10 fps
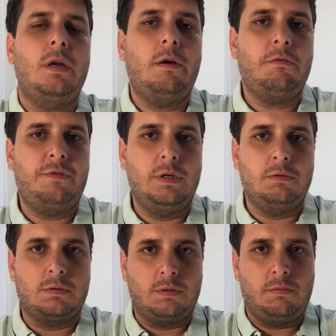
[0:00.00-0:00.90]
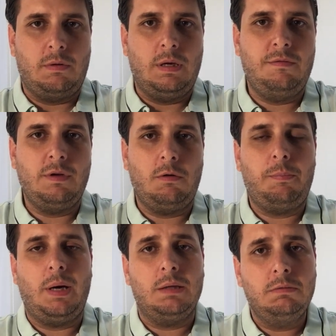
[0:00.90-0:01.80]
ele é um vírus
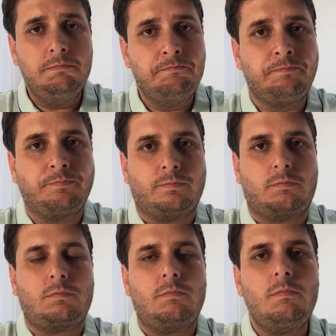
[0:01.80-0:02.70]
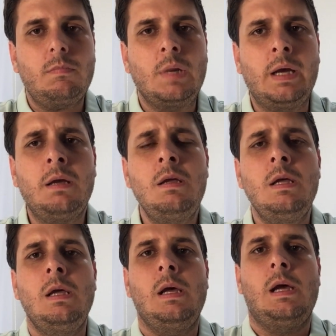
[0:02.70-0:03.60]
envelopado, né,
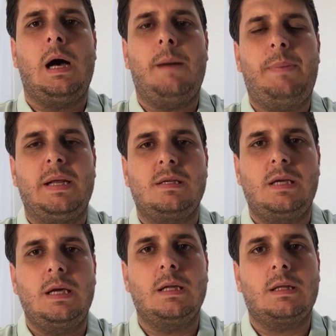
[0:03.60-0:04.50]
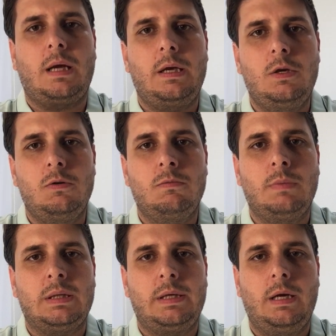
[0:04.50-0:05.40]
apresenta aí um
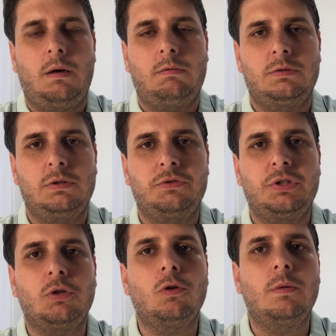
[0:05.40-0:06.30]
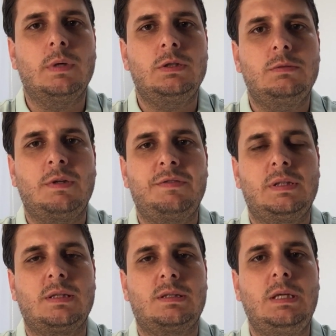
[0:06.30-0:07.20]
material, o seu genoma, de uma
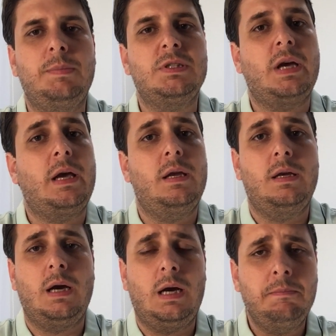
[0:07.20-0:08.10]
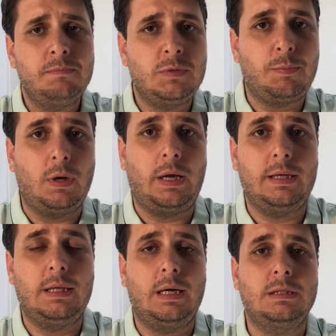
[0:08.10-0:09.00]
fita simples de RNA, de
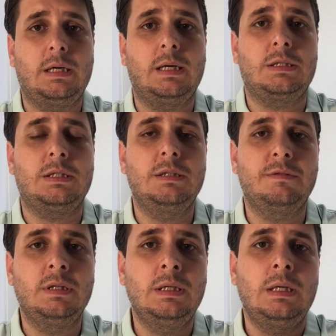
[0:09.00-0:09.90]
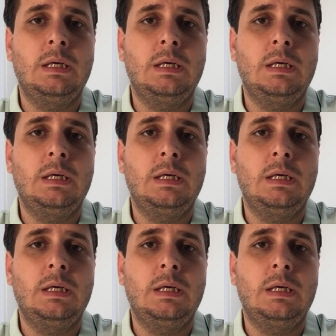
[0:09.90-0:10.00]
polaridade negativa,